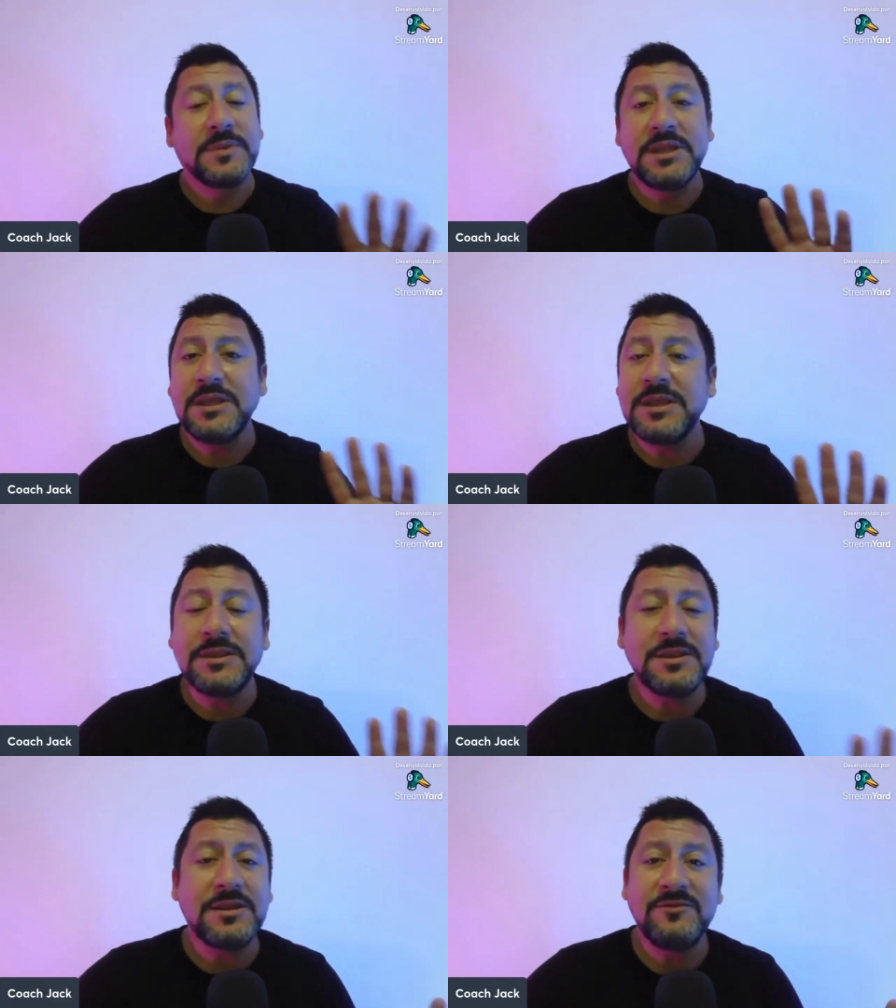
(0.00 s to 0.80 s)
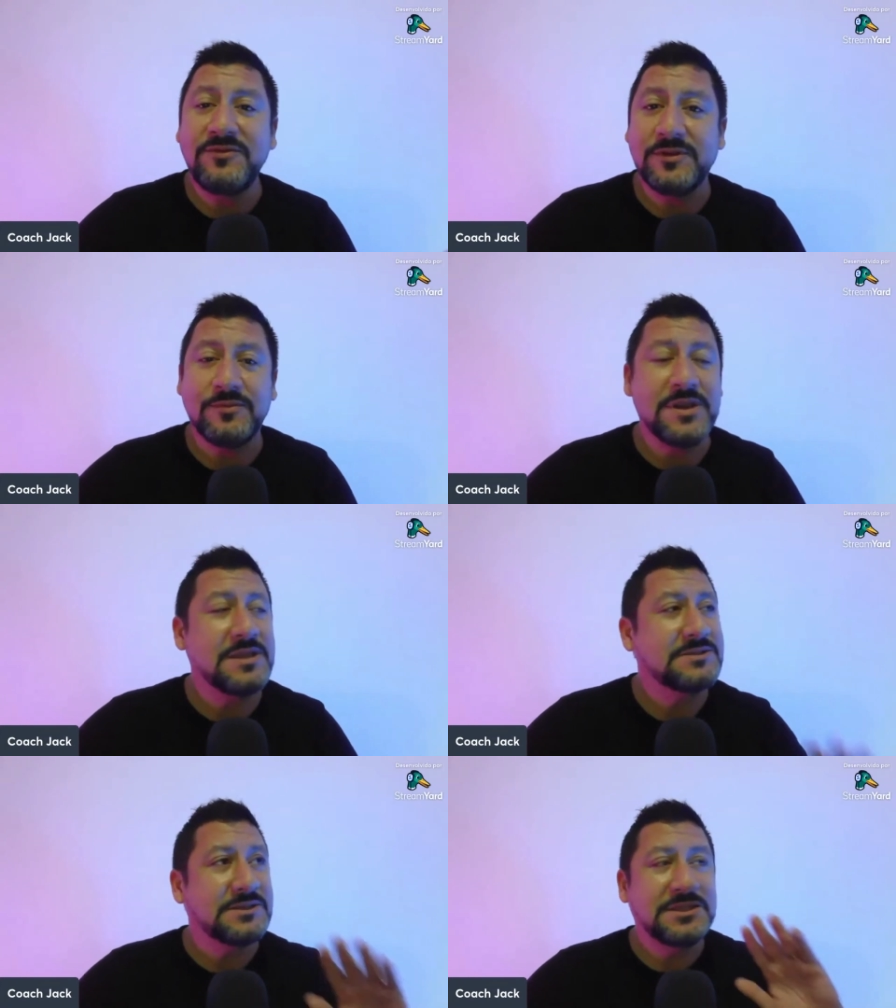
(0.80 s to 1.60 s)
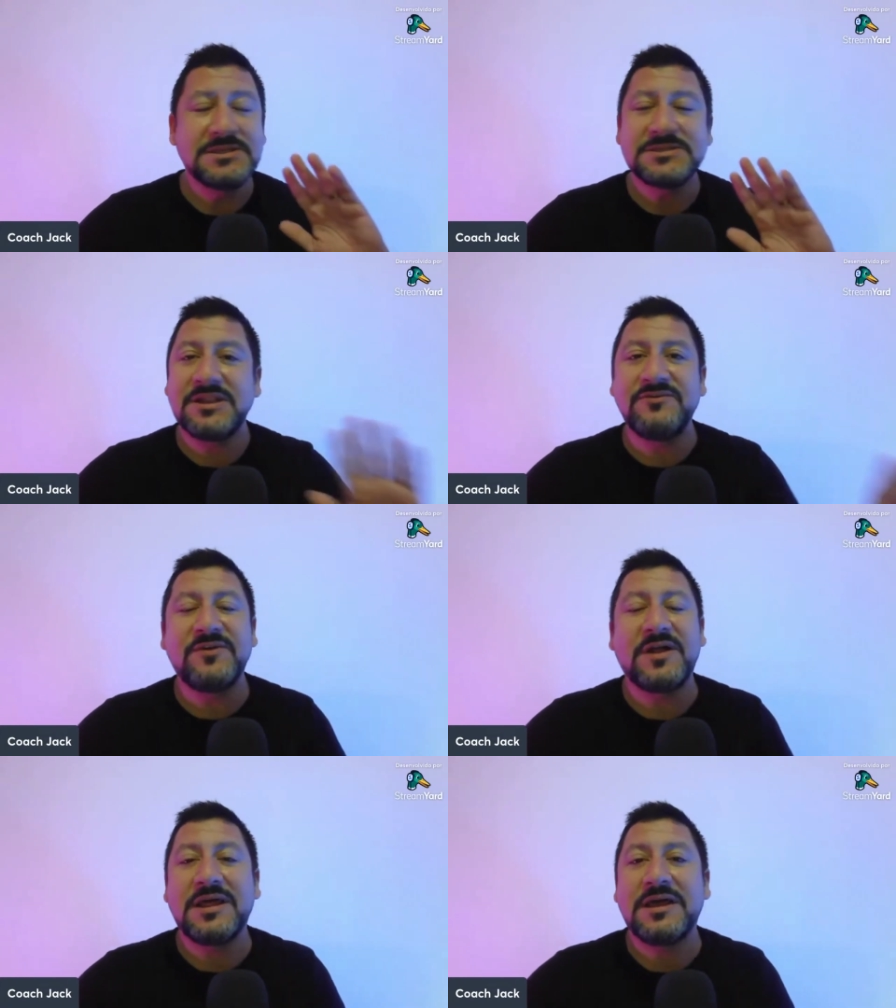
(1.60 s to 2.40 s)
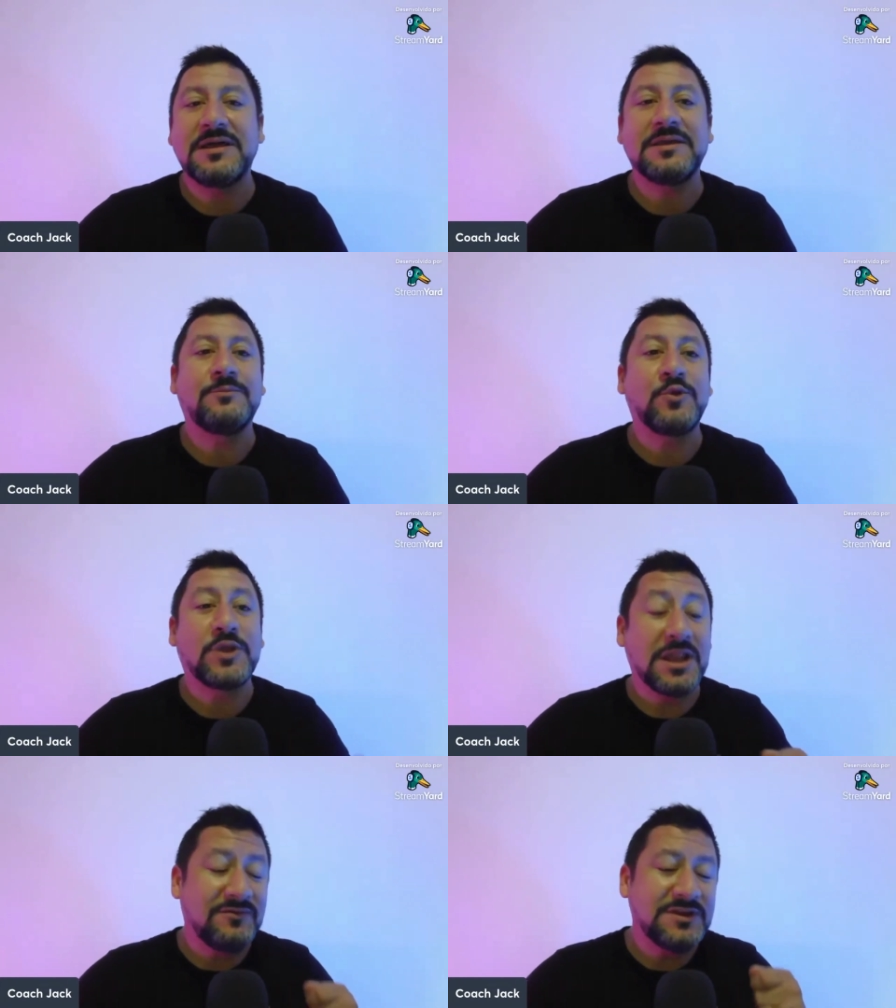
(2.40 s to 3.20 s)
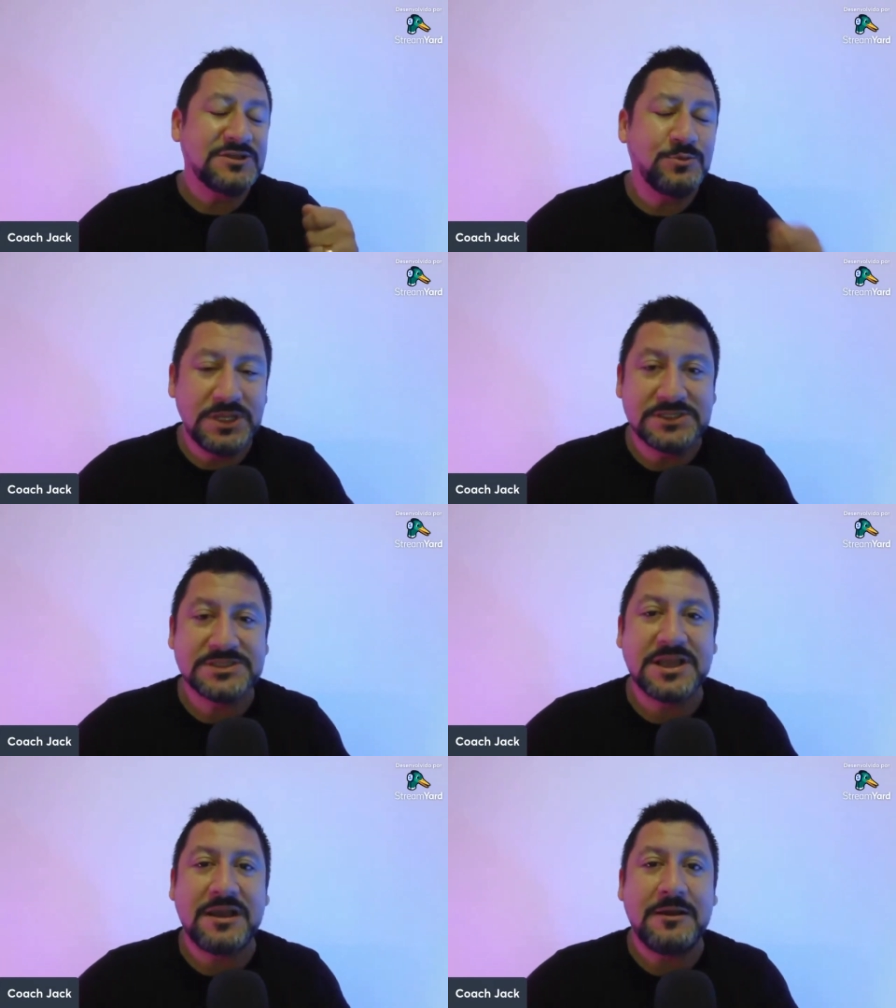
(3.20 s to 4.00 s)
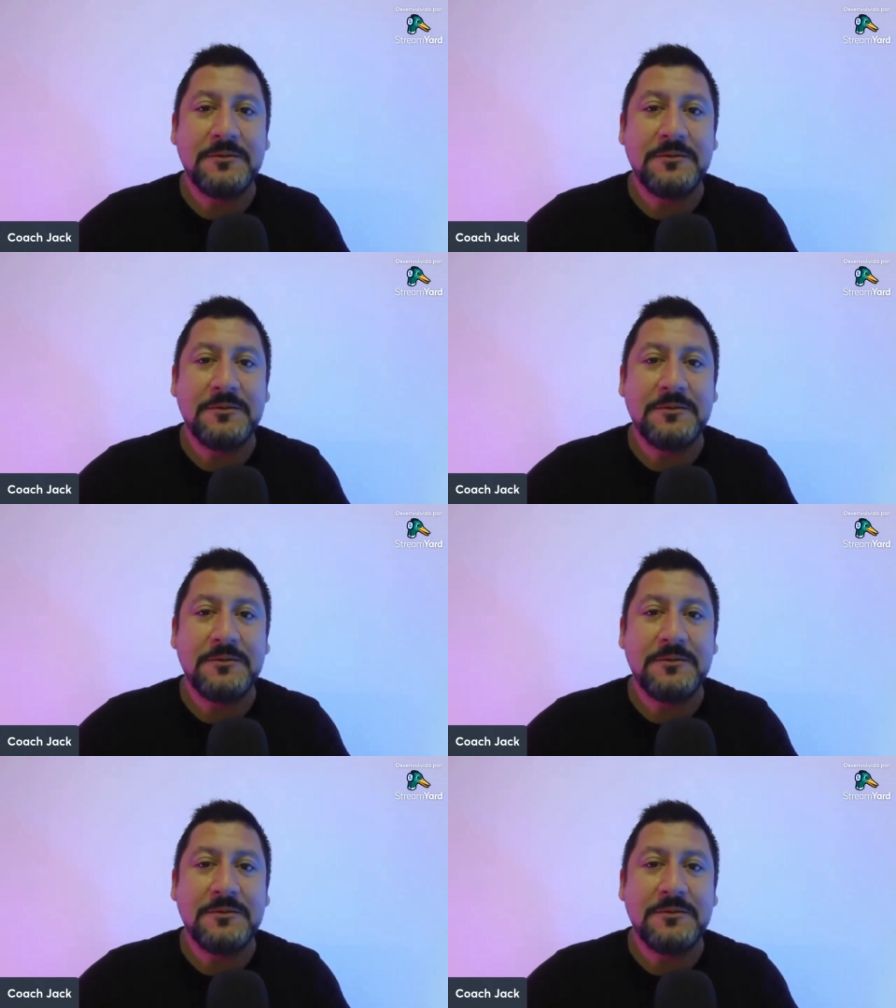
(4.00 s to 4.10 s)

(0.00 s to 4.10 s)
nem entra na frequência, deixa ela falar, é, porque ela vai te beliscar.